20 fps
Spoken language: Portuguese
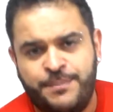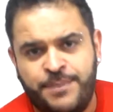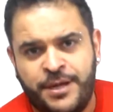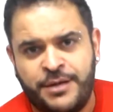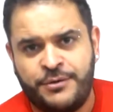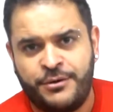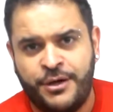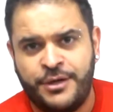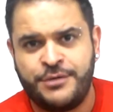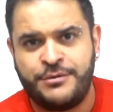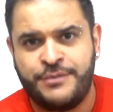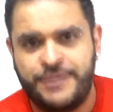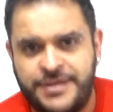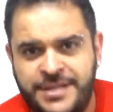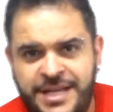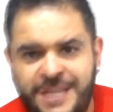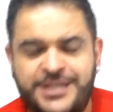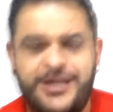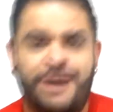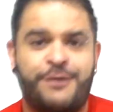para todos
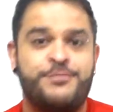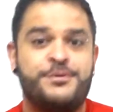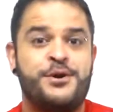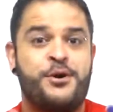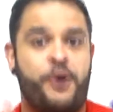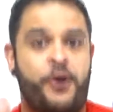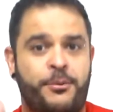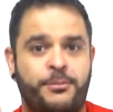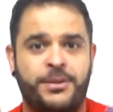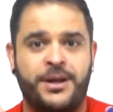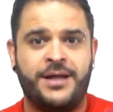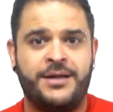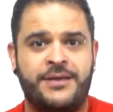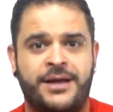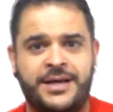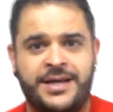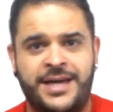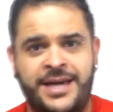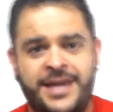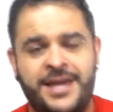vocês, estavam me cobrando
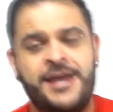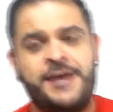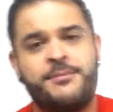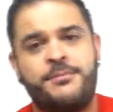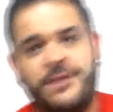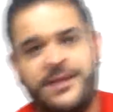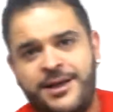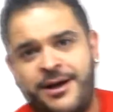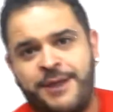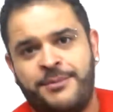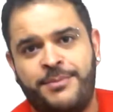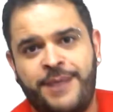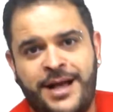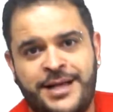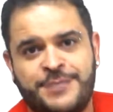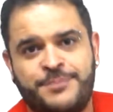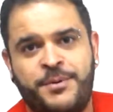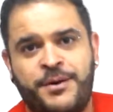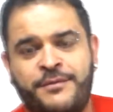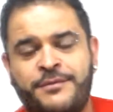aqui, mandar um
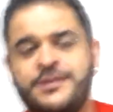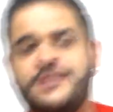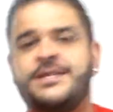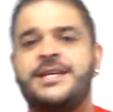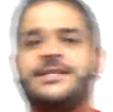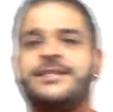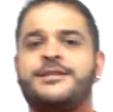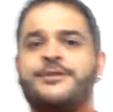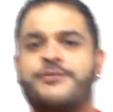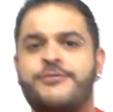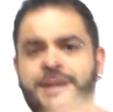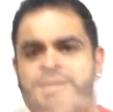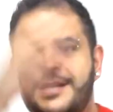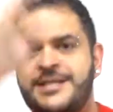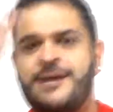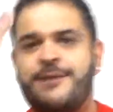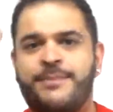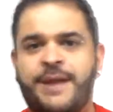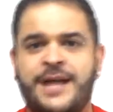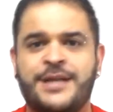abraço para vocês, então um
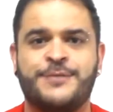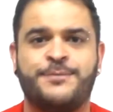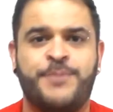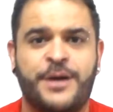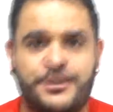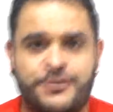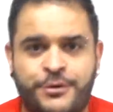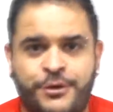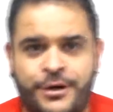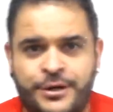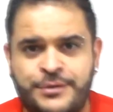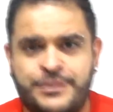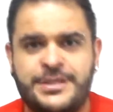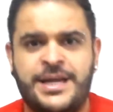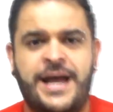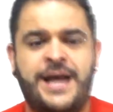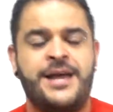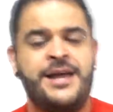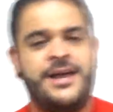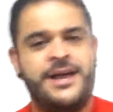grande abraço para todos,
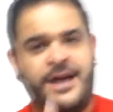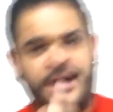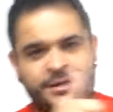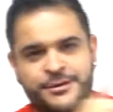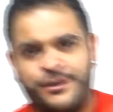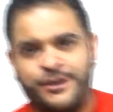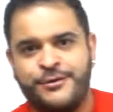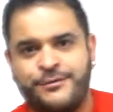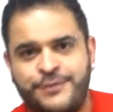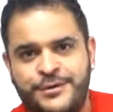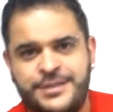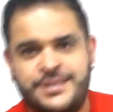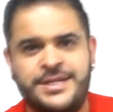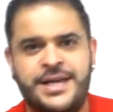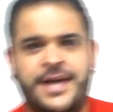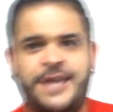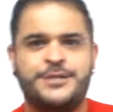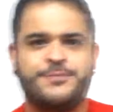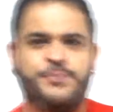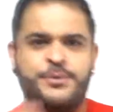tá? Adoro
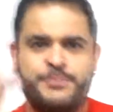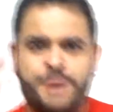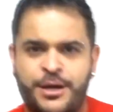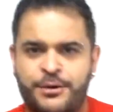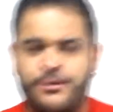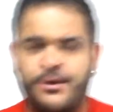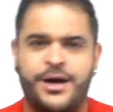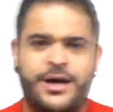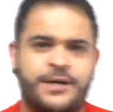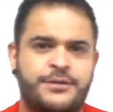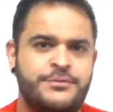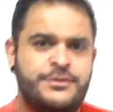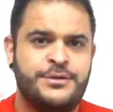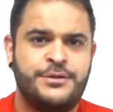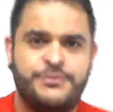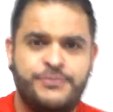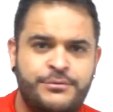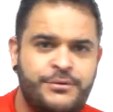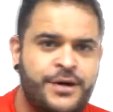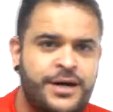vocês, primeiro ano,
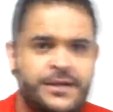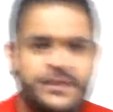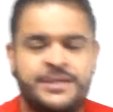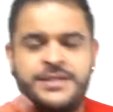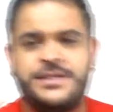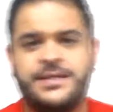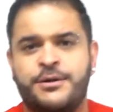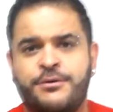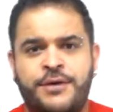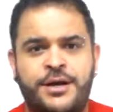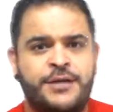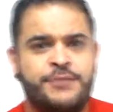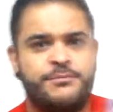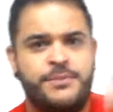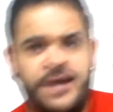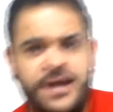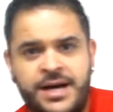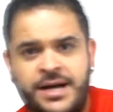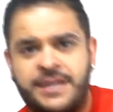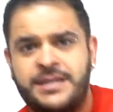segundo ano, terceiro ano,
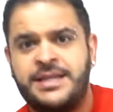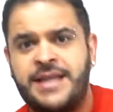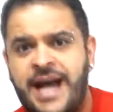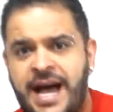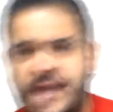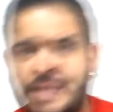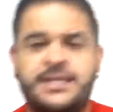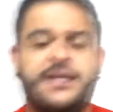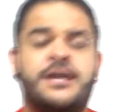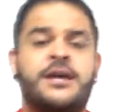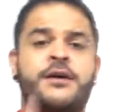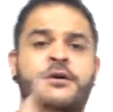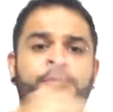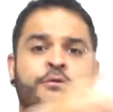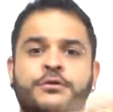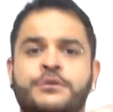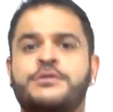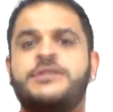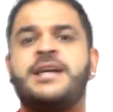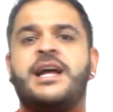manhã, tarde,
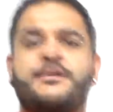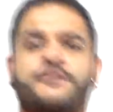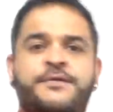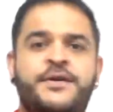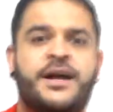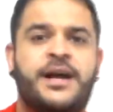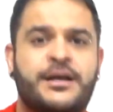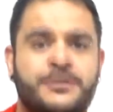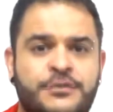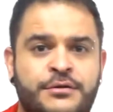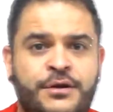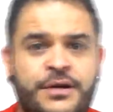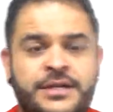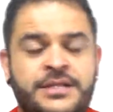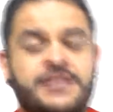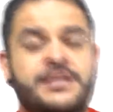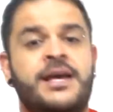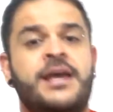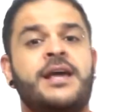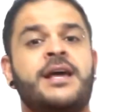curso de
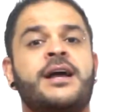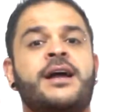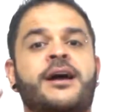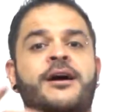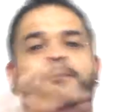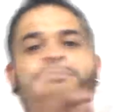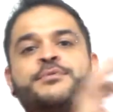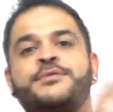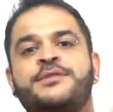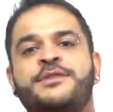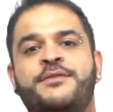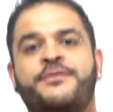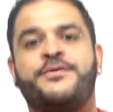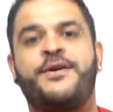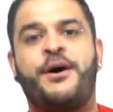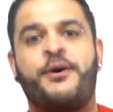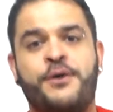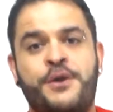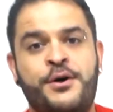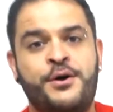edificações, Campus
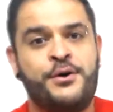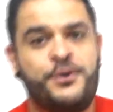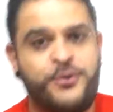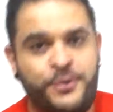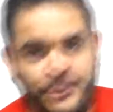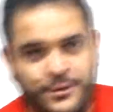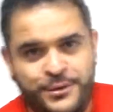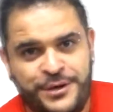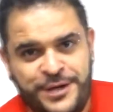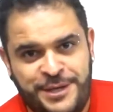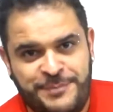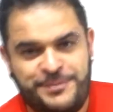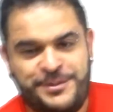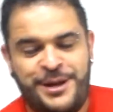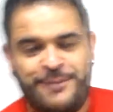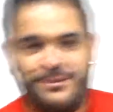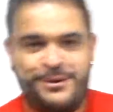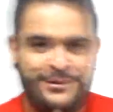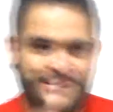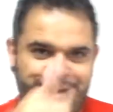IFAL Coruripe,
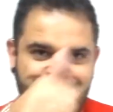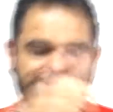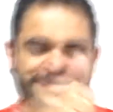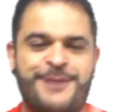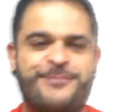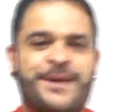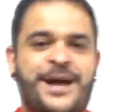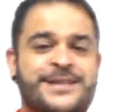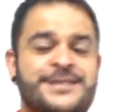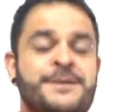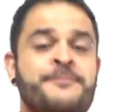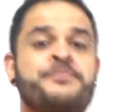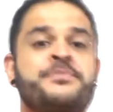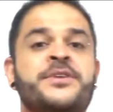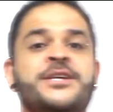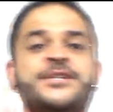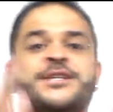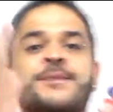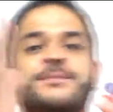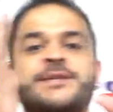tá bom? Um grande abraço.
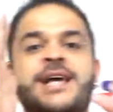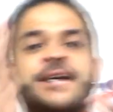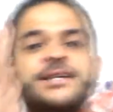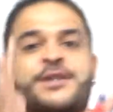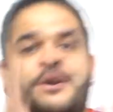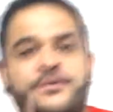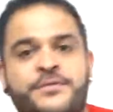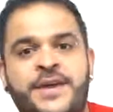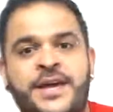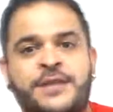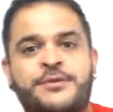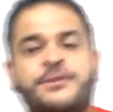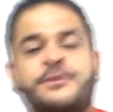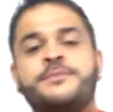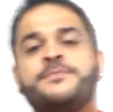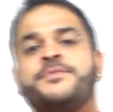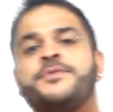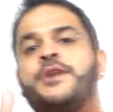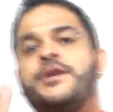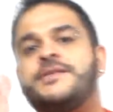Estamos resolvendo
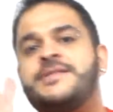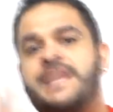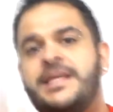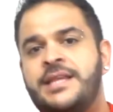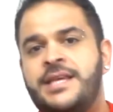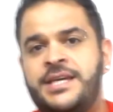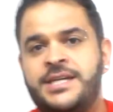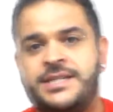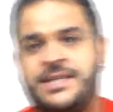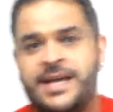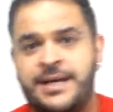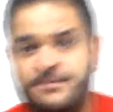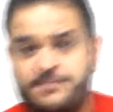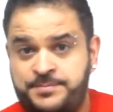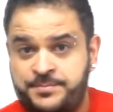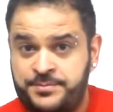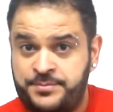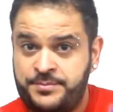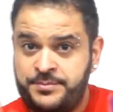nossa lista